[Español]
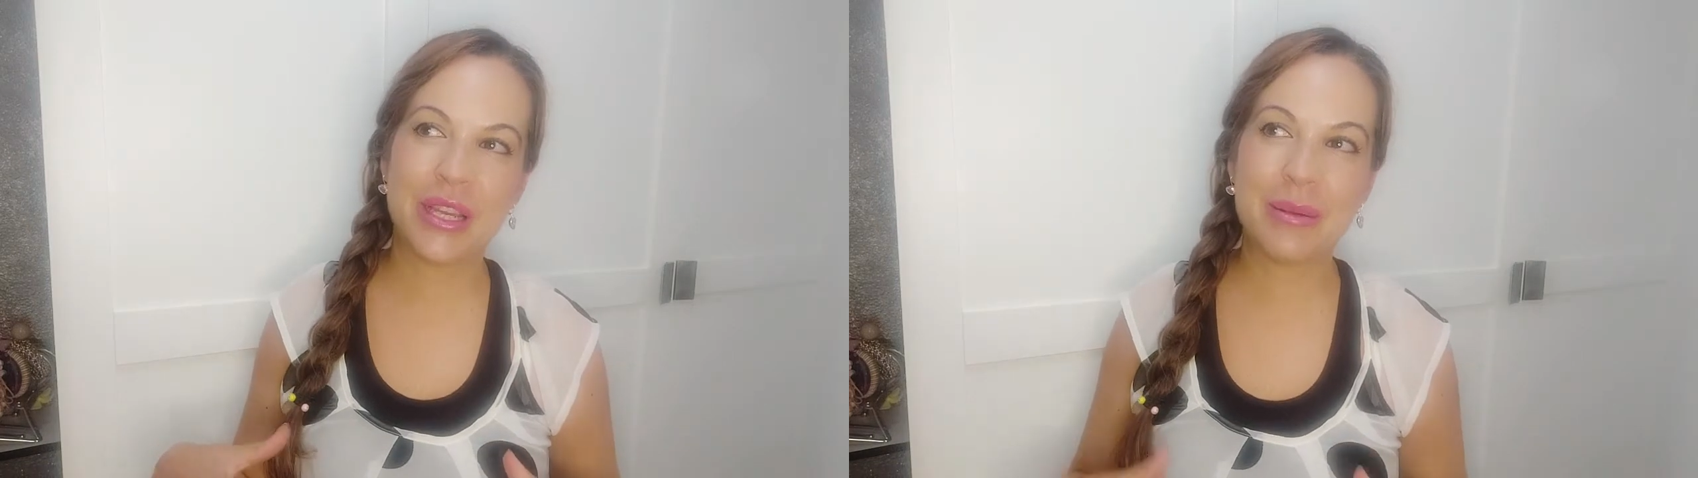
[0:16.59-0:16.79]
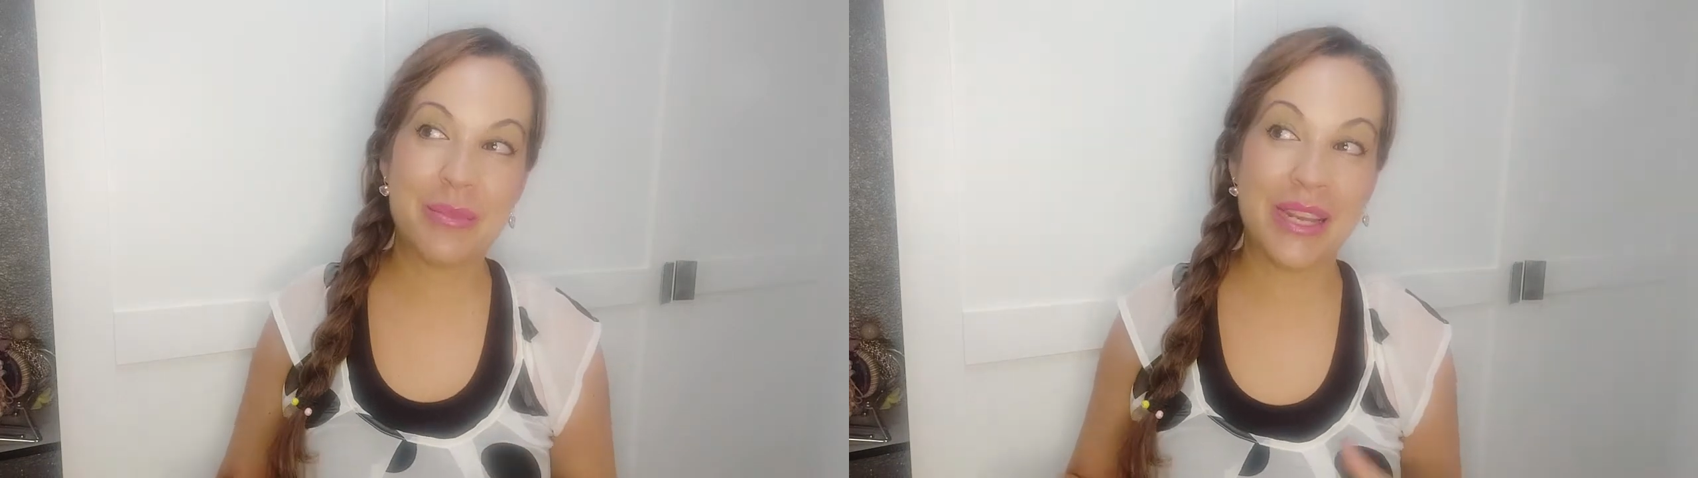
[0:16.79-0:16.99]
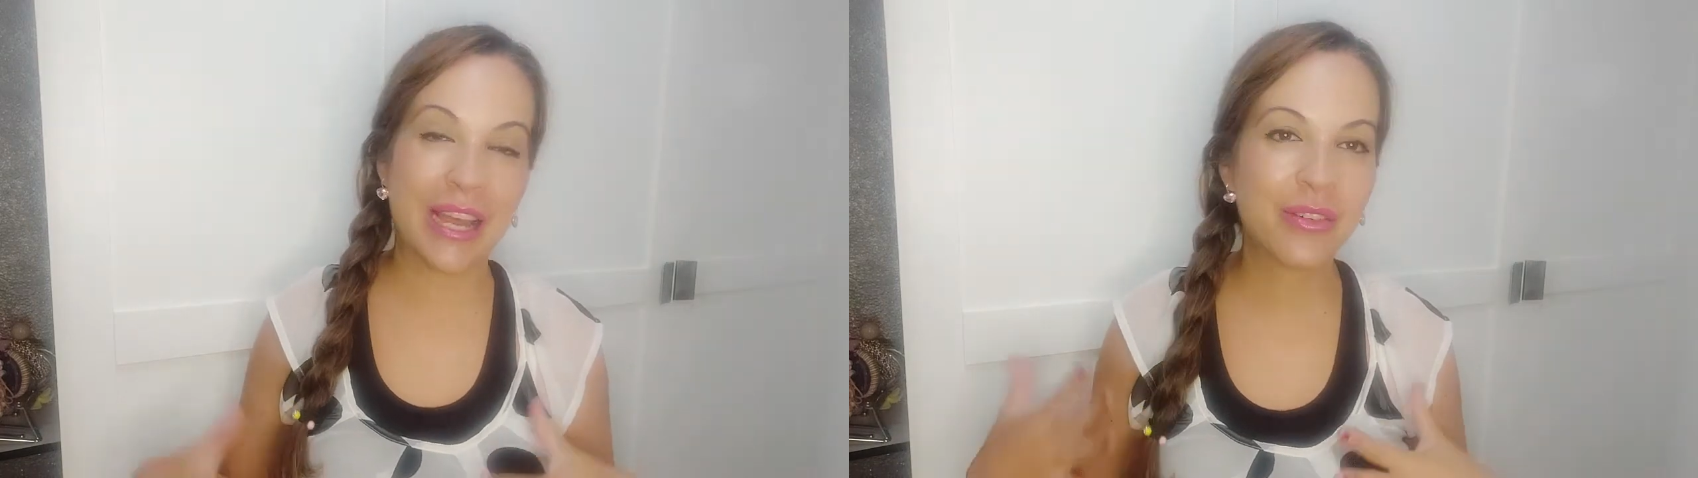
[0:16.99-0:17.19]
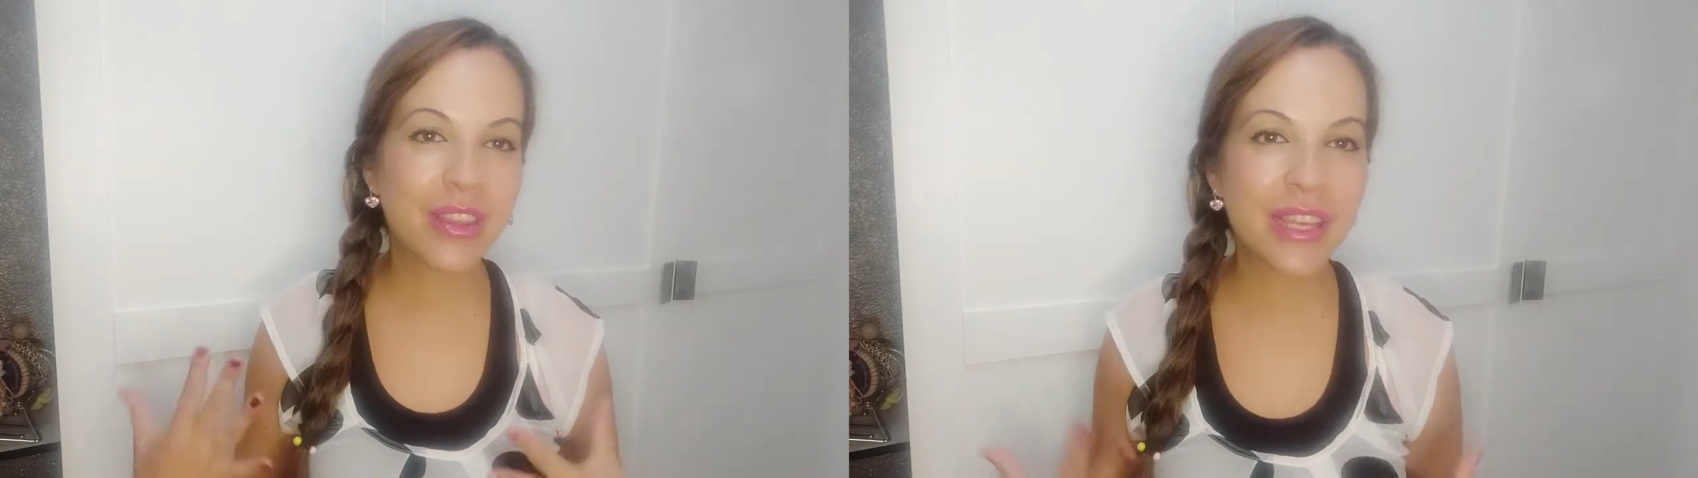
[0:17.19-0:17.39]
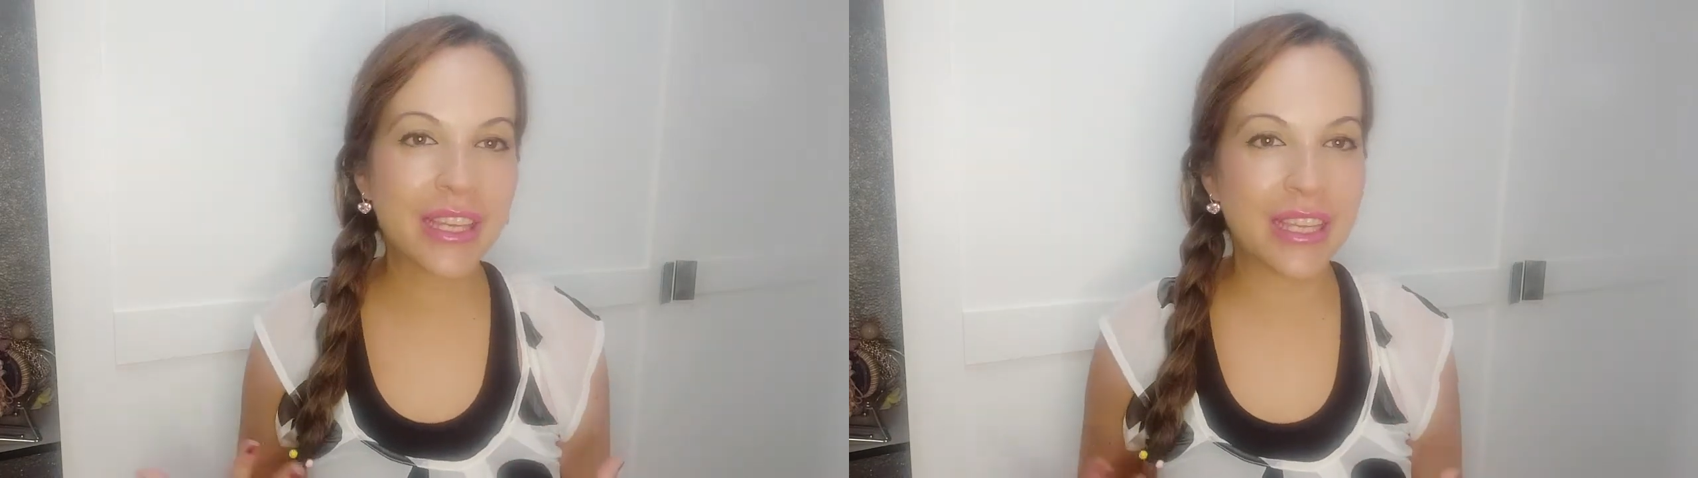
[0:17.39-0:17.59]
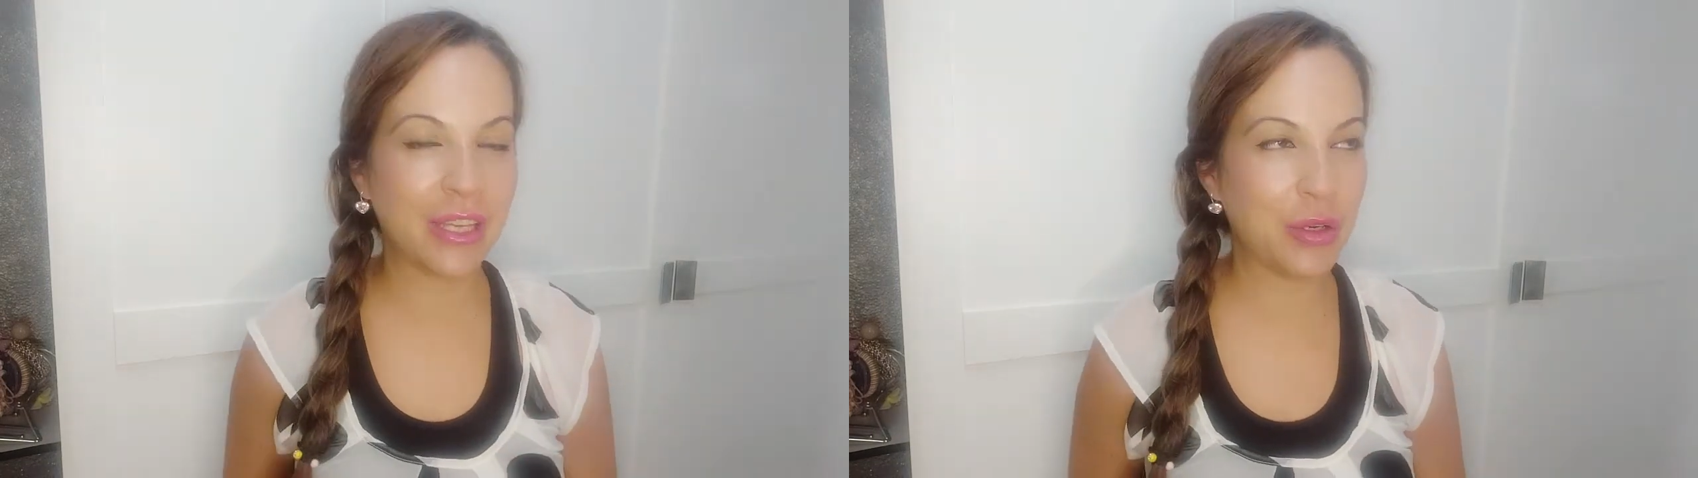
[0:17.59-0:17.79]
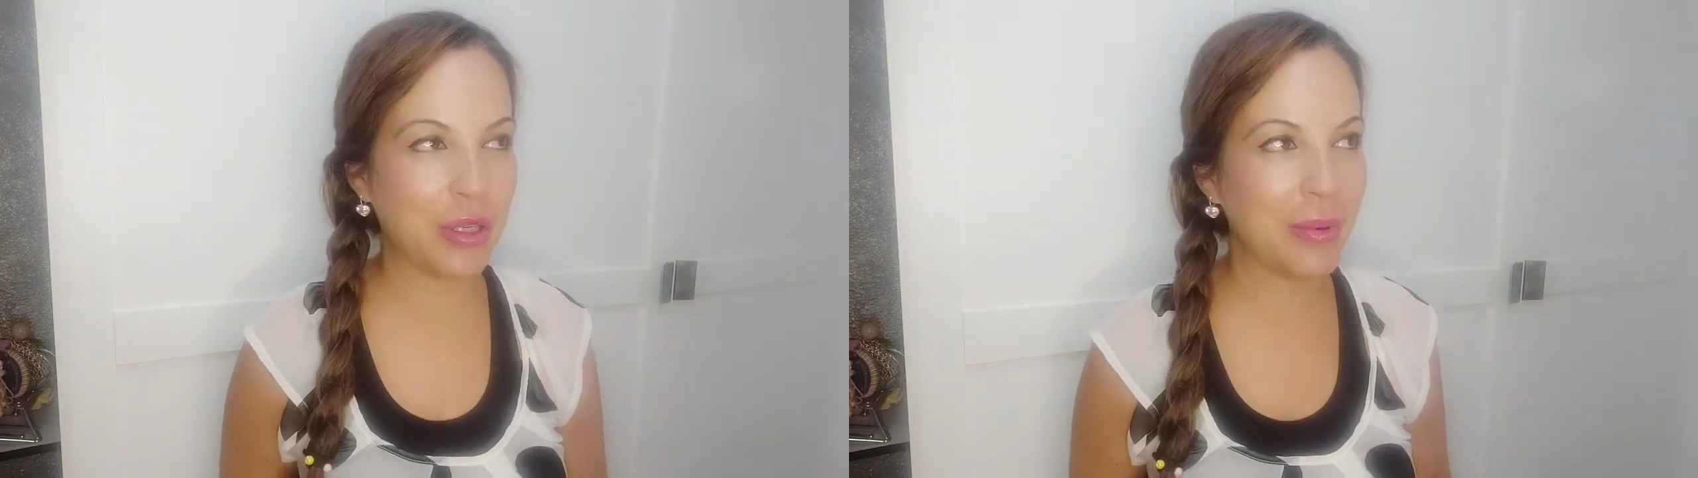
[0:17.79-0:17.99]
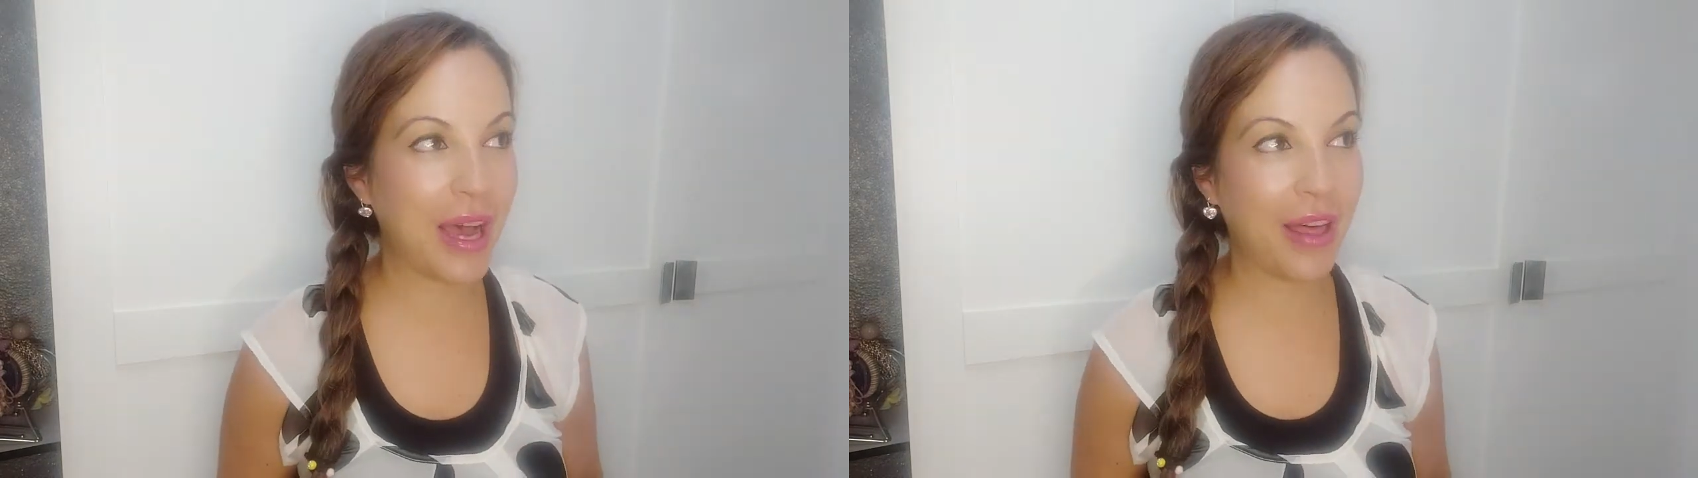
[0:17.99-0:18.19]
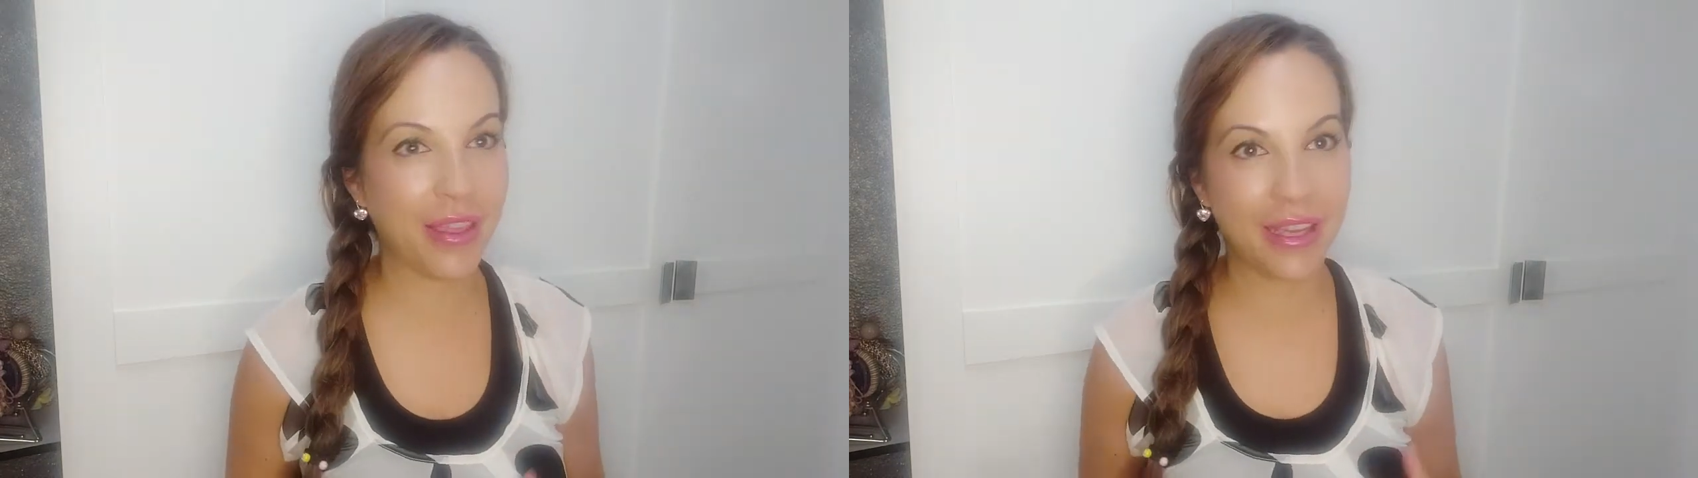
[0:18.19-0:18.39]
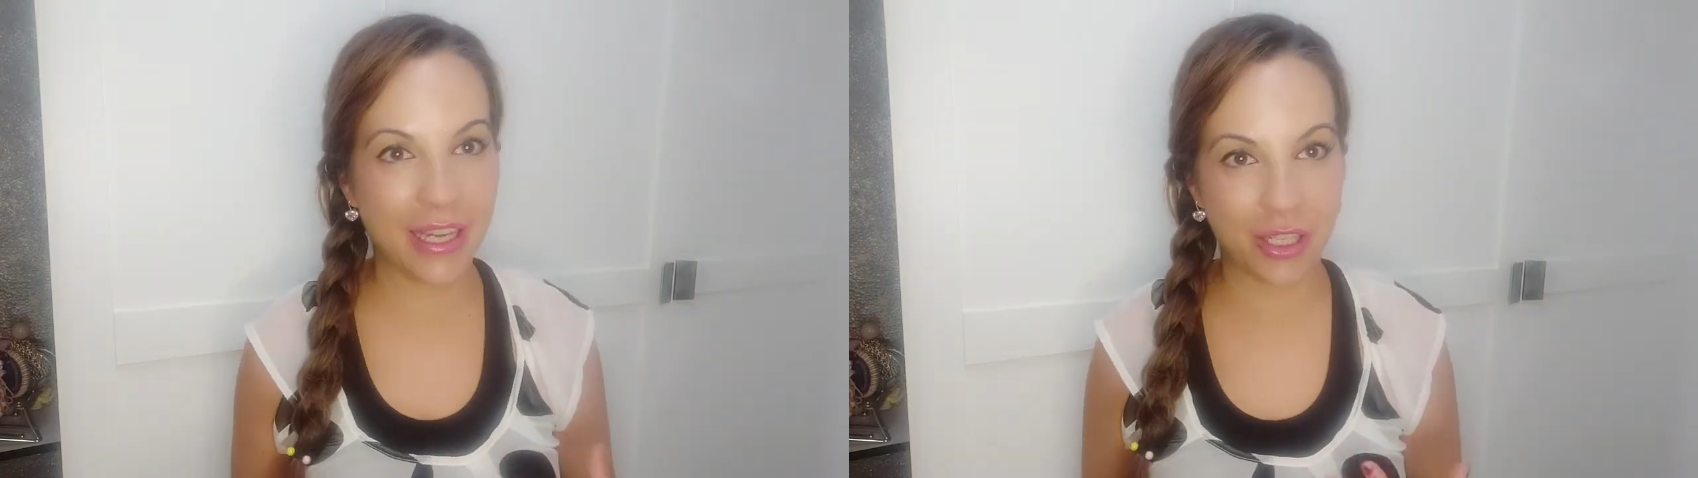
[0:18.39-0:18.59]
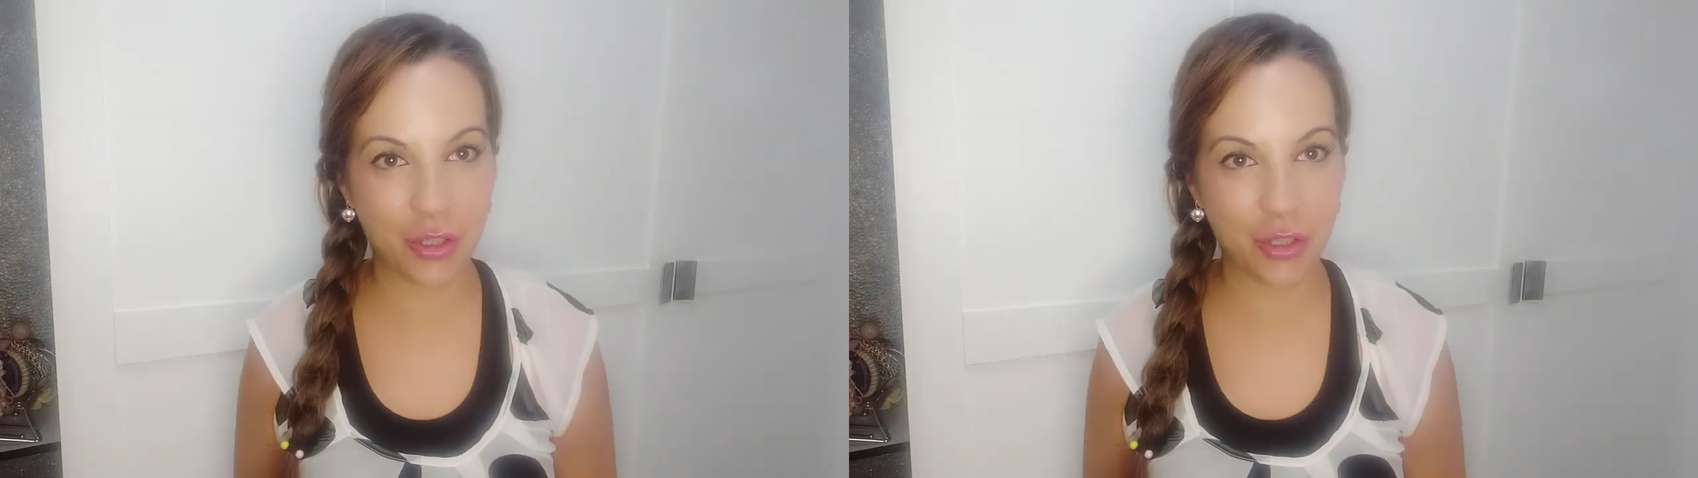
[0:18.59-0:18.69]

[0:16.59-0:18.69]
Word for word: en verano dije que lo iba a dejar,